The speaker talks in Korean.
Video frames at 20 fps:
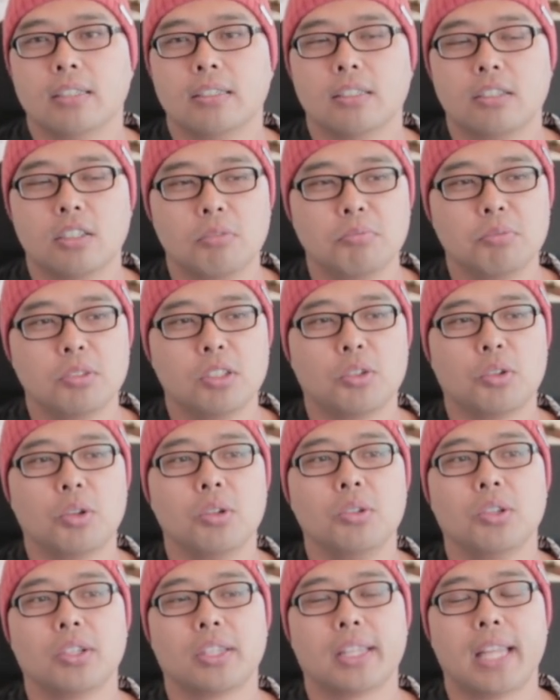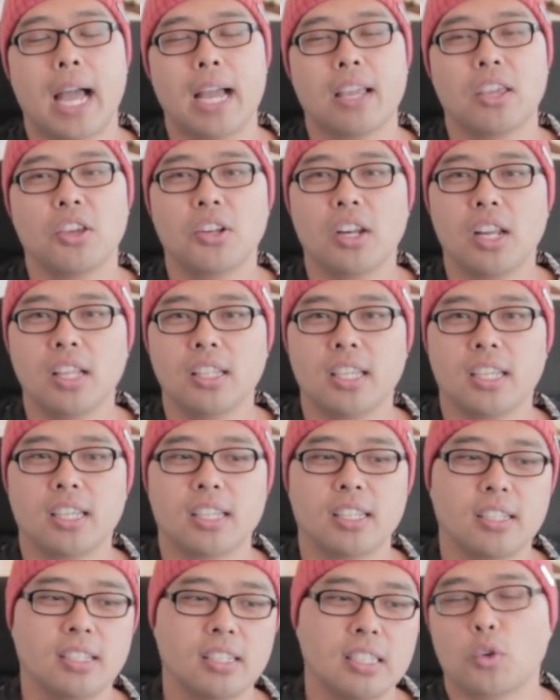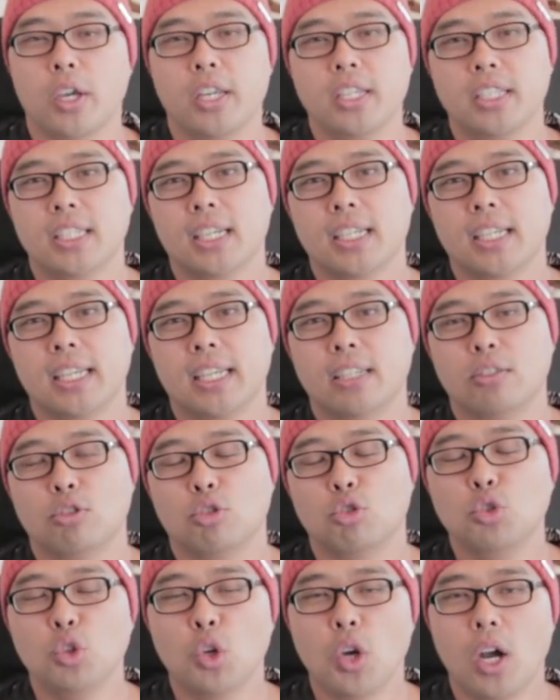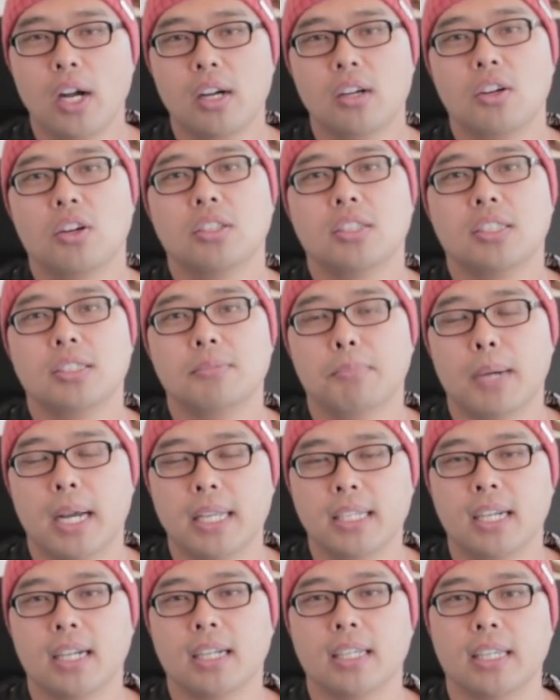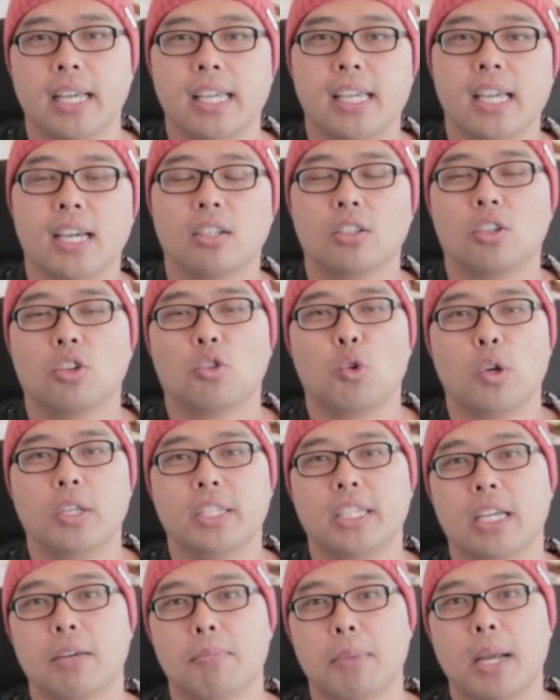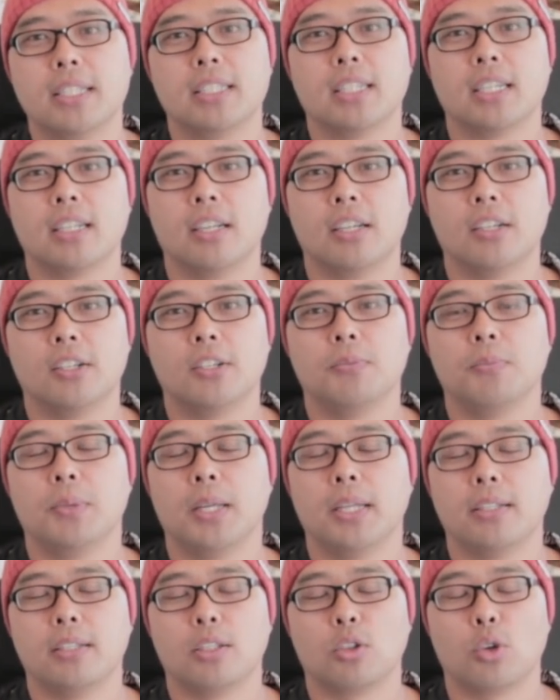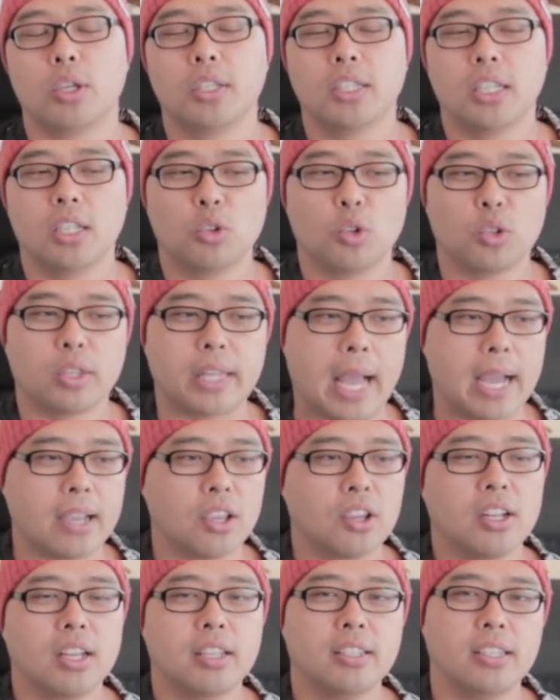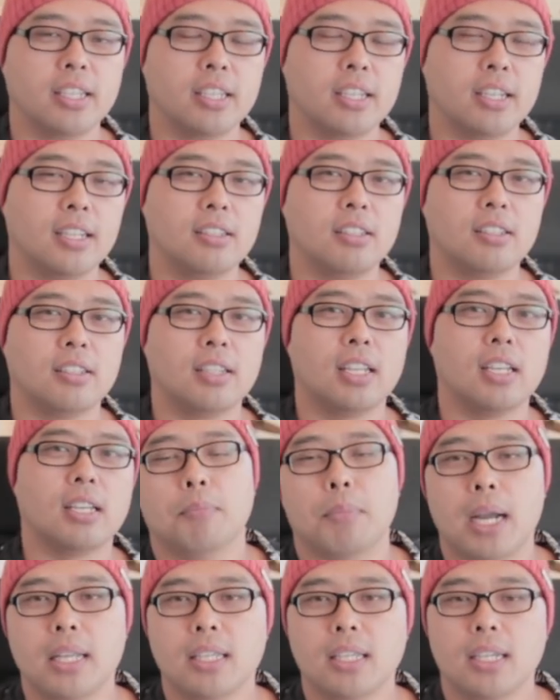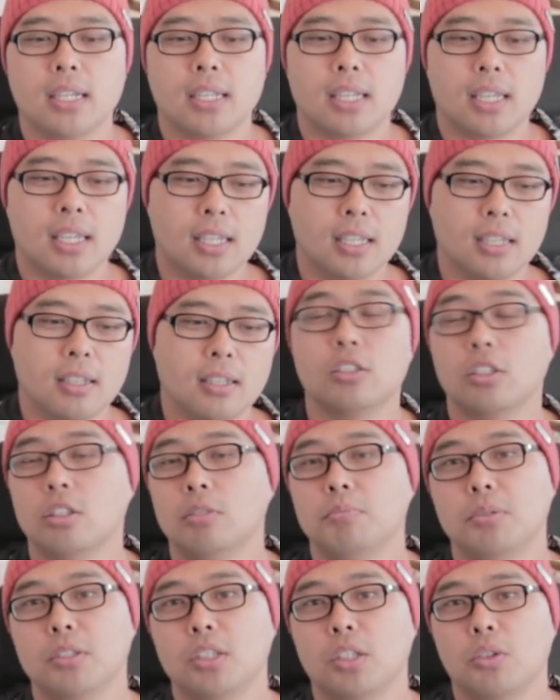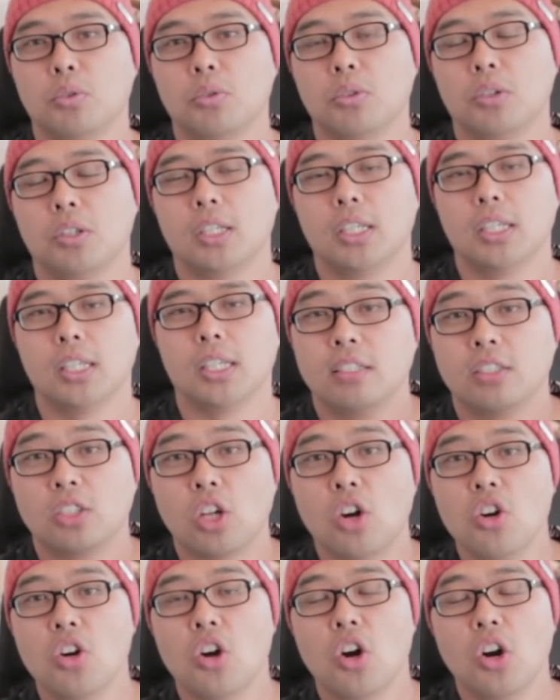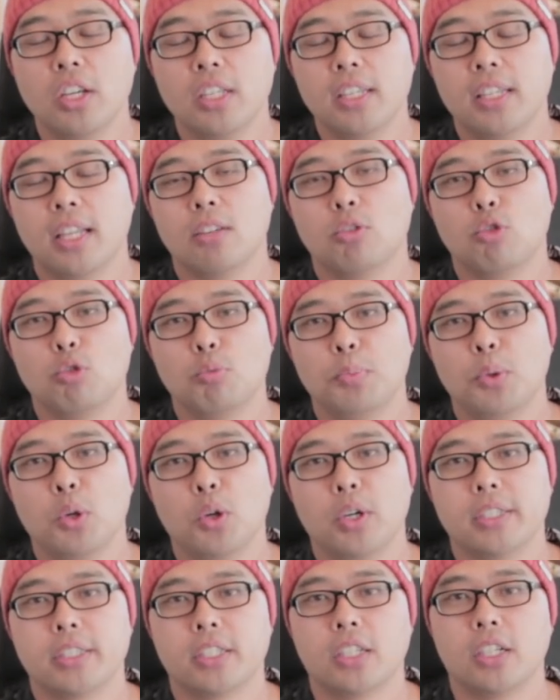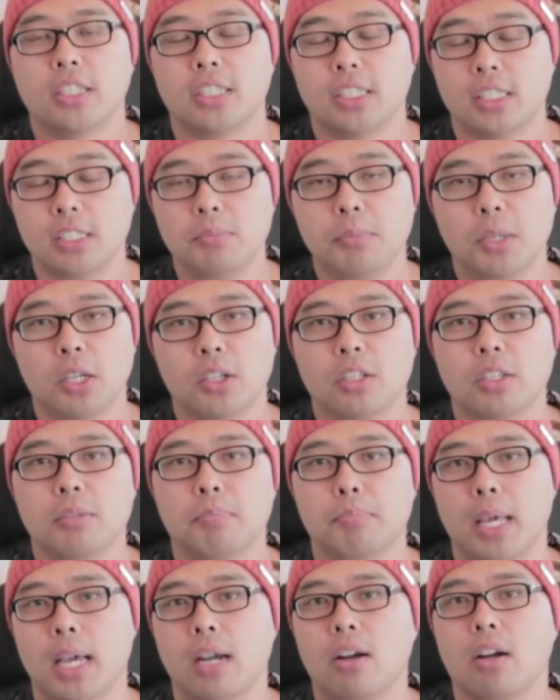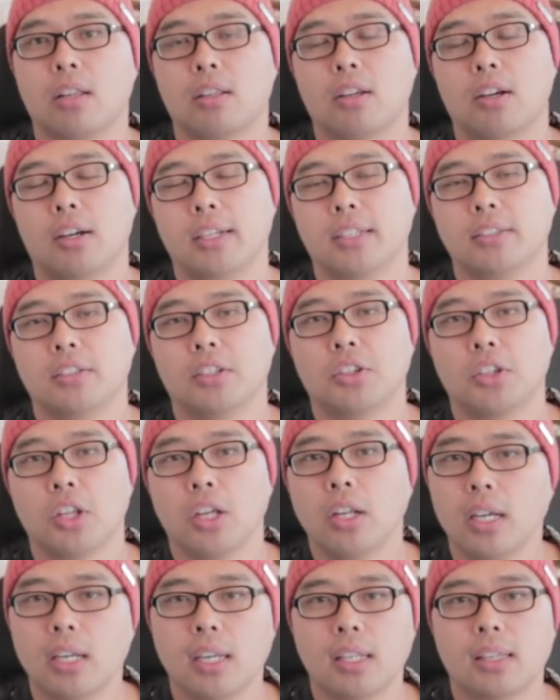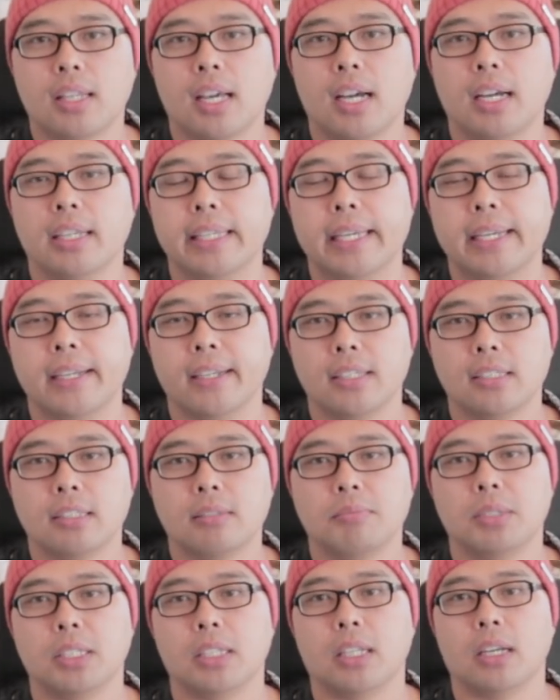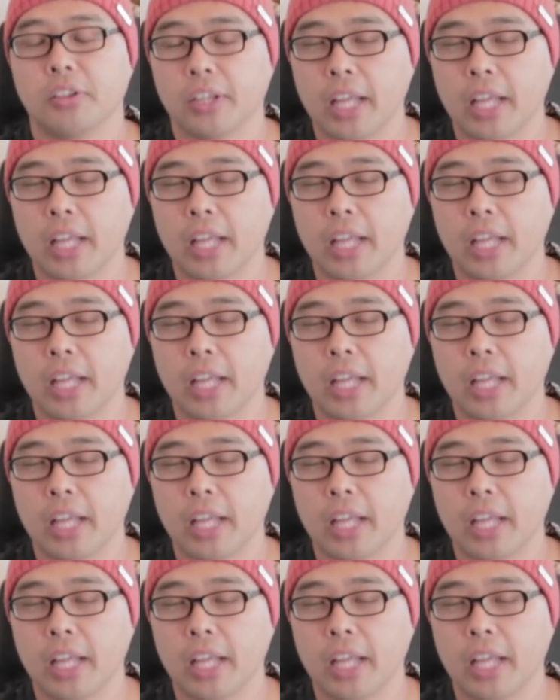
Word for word: 트럼프 대통령 당연한 얘기를 굉장히 중요한 것인 마냥 얘기하는 거 굉장히 많잖아요. 네, 굉장히 또 당연한 얘기를 했는데 만약에 트럼프 대통령이 선거인단 투표에서 지면은 백악관에서 떠나겠다 얘기를 했습니다.